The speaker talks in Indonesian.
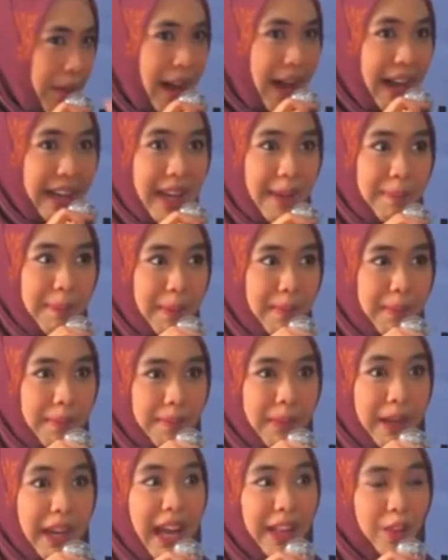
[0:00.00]
Menghadapi
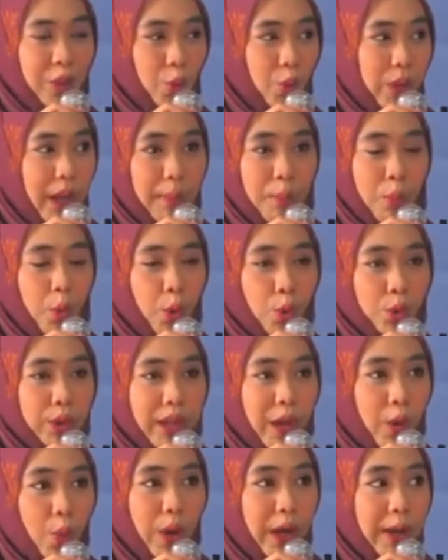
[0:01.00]
menantu yang
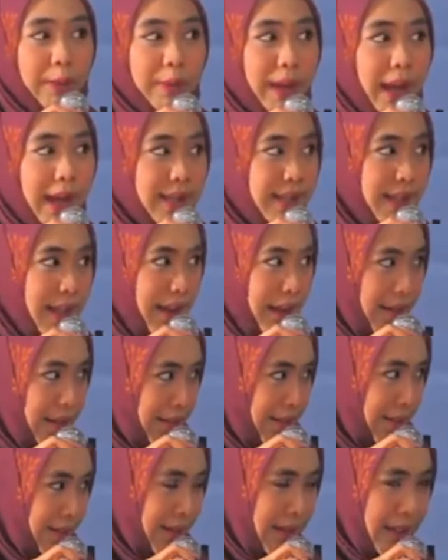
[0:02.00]
mulutnya luar biasa,
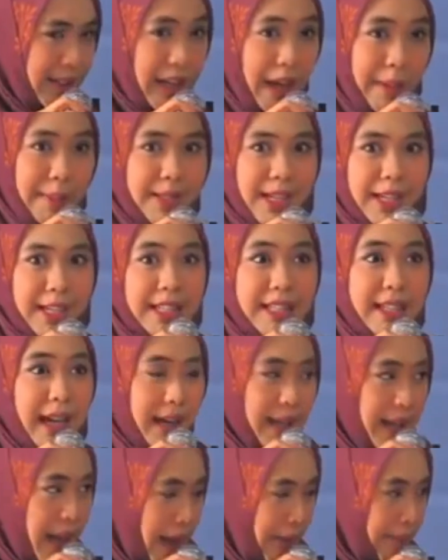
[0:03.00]
gak bisa
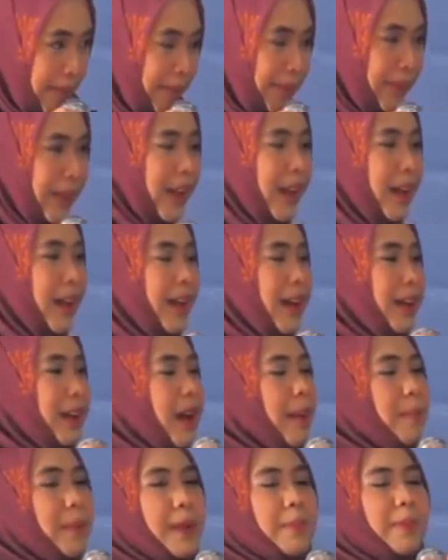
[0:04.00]
dijaga.
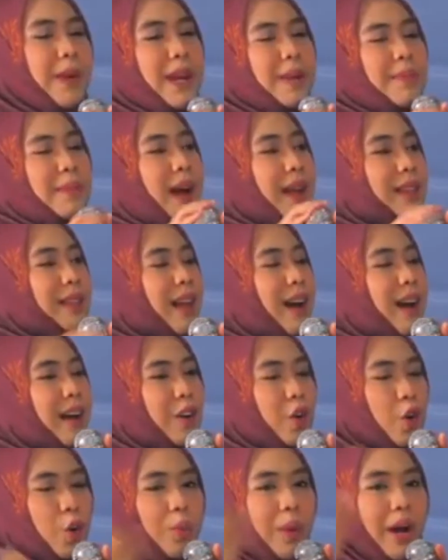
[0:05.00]
Nabi Ibrahim datang
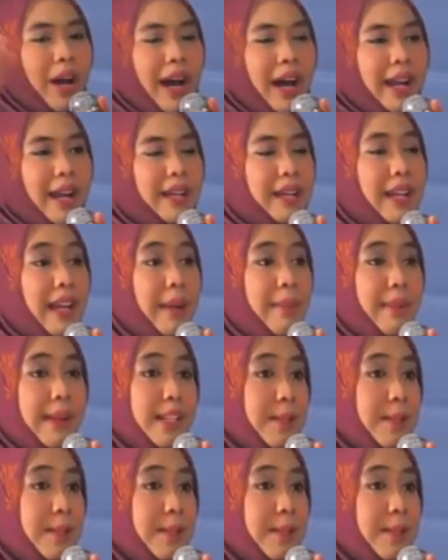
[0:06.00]
ke rumah anaknya